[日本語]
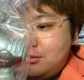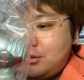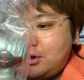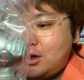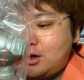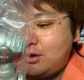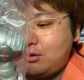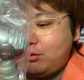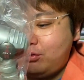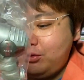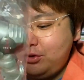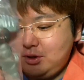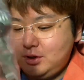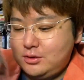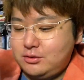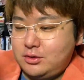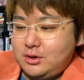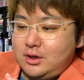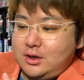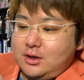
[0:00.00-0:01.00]
かっこいいけ
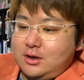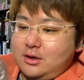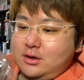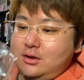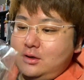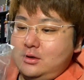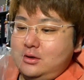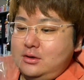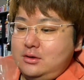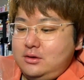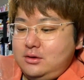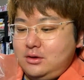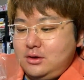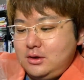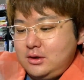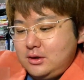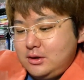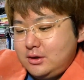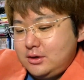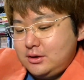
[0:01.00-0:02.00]
どな。
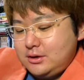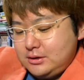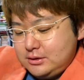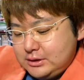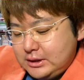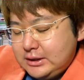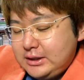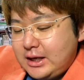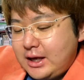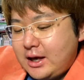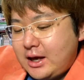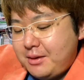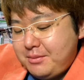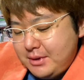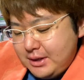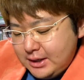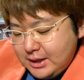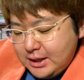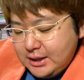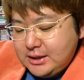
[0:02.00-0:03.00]
ただ、仮
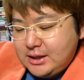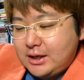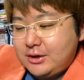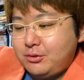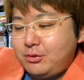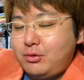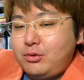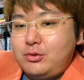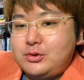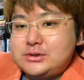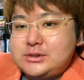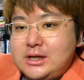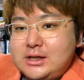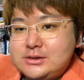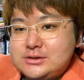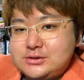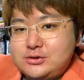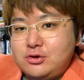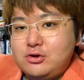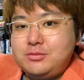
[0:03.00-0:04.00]
面ライダーのこの
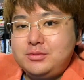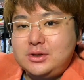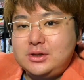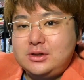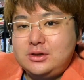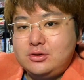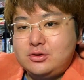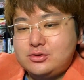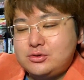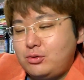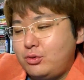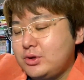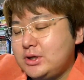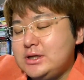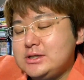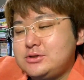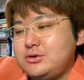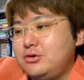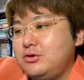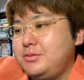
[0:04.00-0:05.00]
サイズ装備の大き
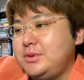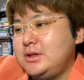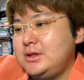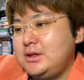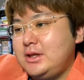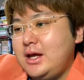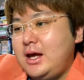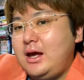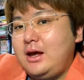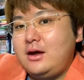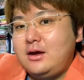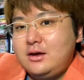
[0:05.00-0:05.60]
い装備って、